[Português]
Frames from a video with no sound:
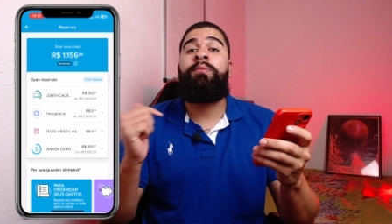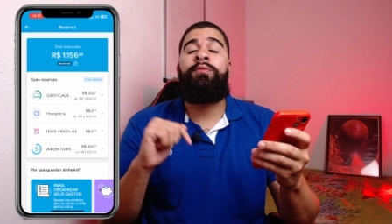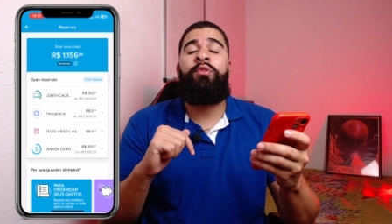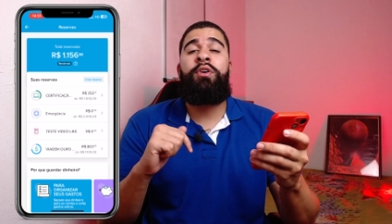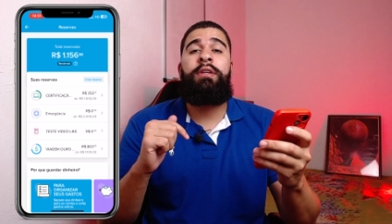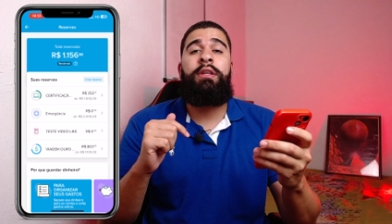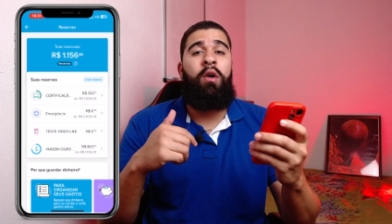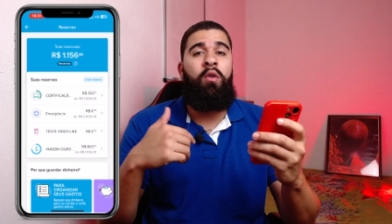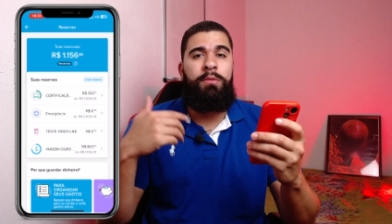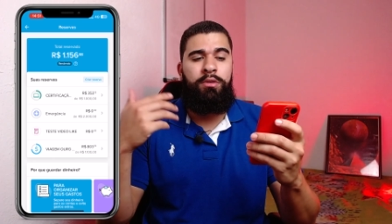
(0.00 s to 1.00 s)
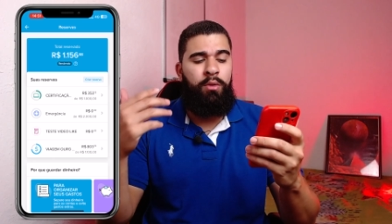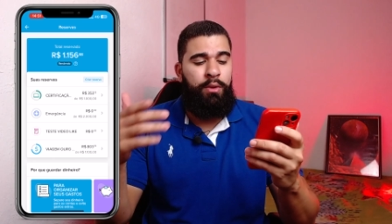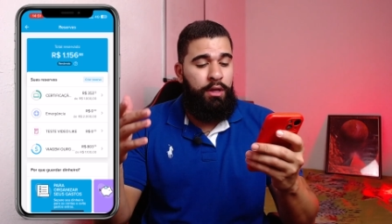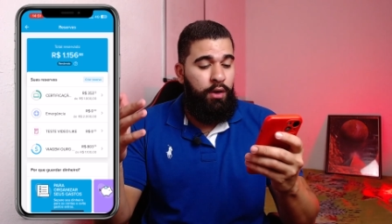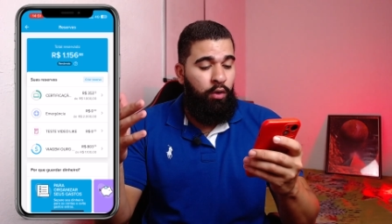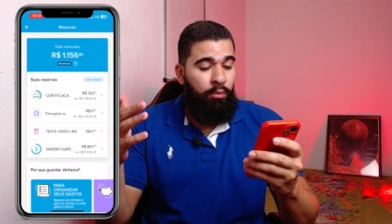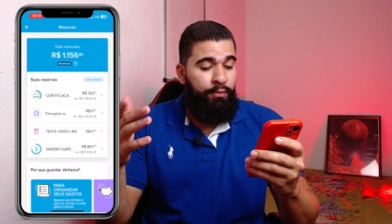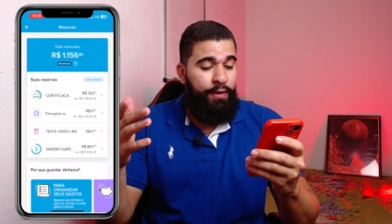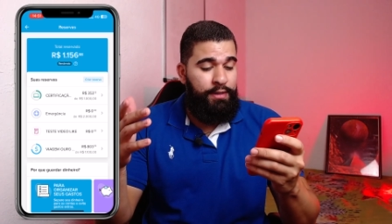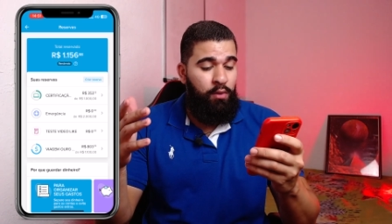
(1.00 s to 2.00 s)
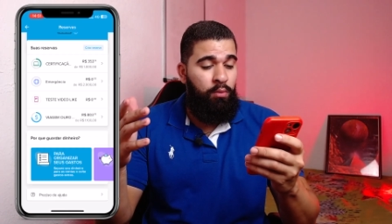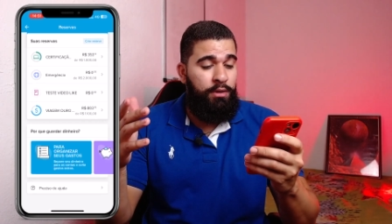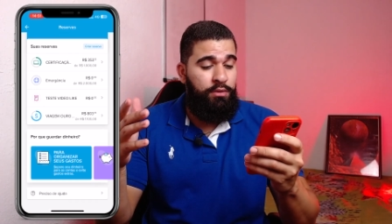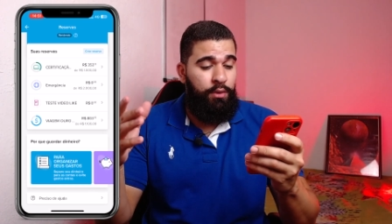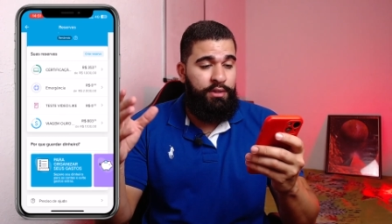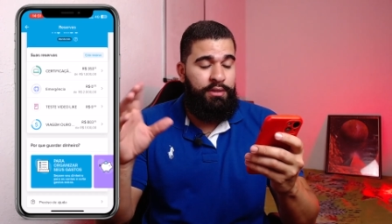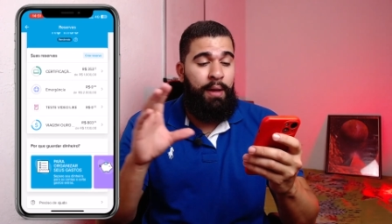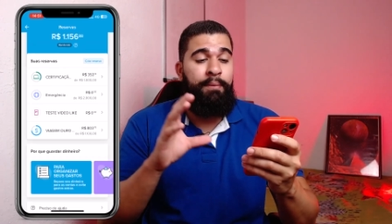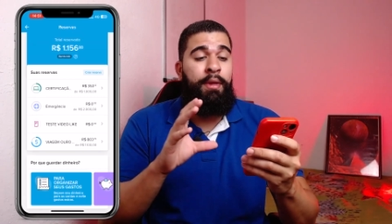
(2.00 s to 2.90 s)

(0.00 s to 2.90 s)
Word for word: Vou ensinar como excluir e como fazer algumas coisas, tá?